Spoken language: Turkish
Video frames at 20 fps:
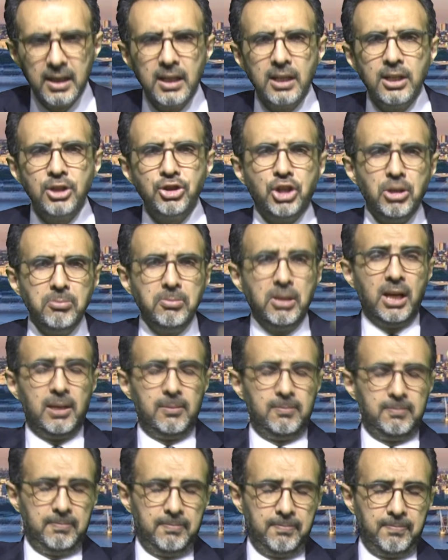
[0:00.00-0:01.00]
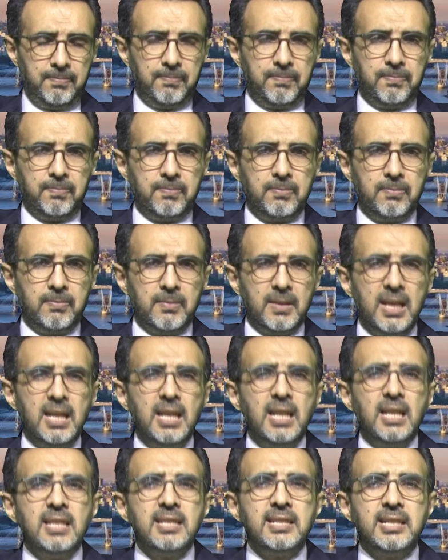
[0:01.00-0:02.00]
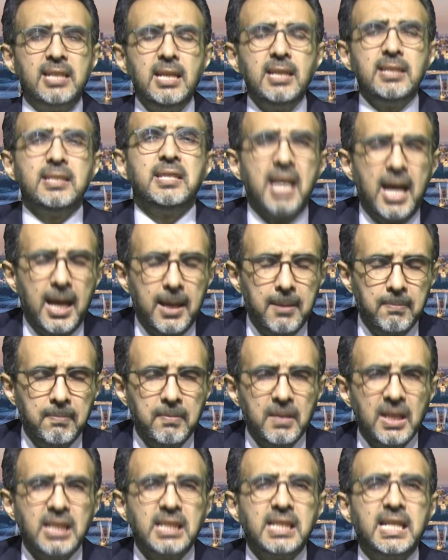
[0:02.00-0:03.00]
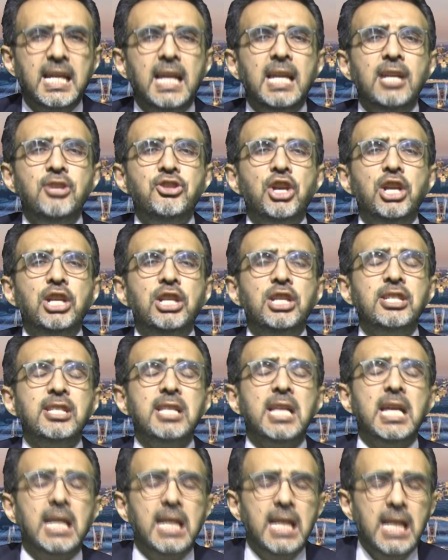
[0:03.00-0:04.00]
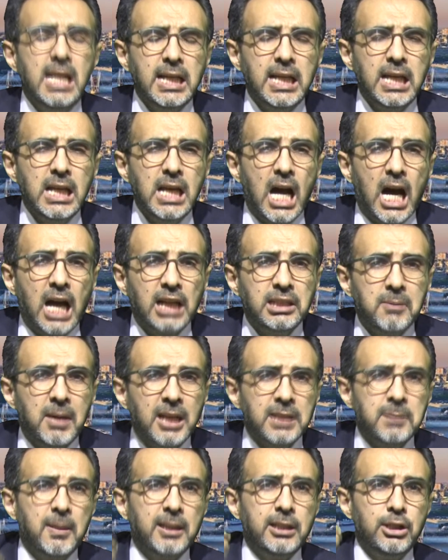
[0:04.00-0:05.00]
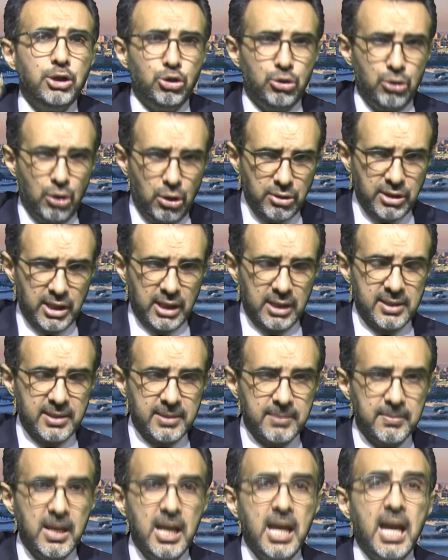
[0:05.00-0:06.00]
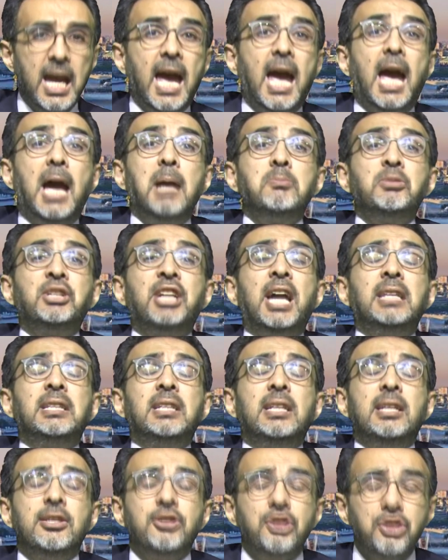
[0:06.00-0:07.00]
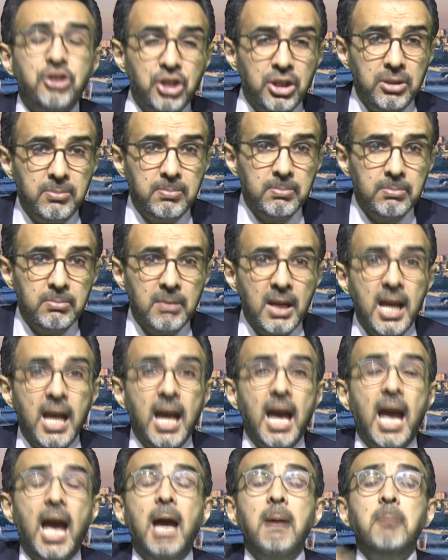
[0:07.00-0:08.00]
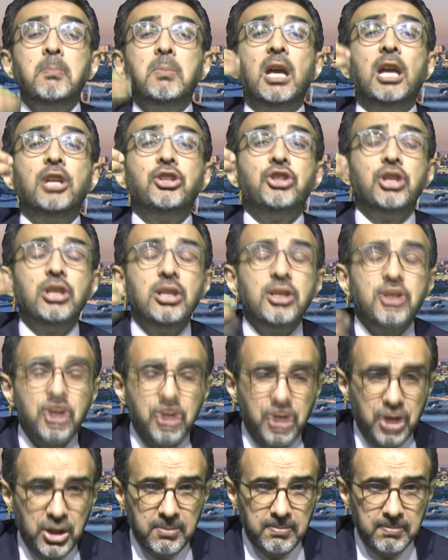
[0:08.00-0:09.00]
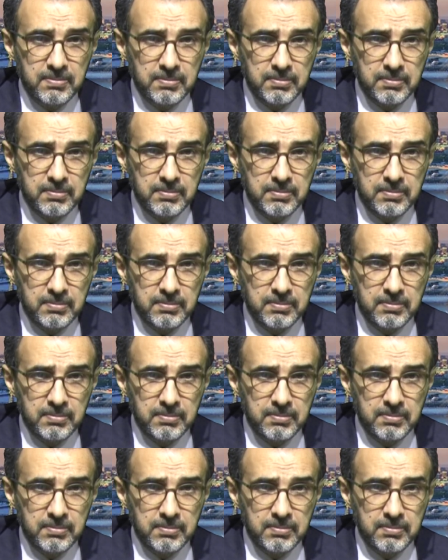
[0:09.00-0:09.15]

Şimdi siz de geleceğinizle ilgili adım atmak istiyorsanız hem kendiniz için hem eşiniz için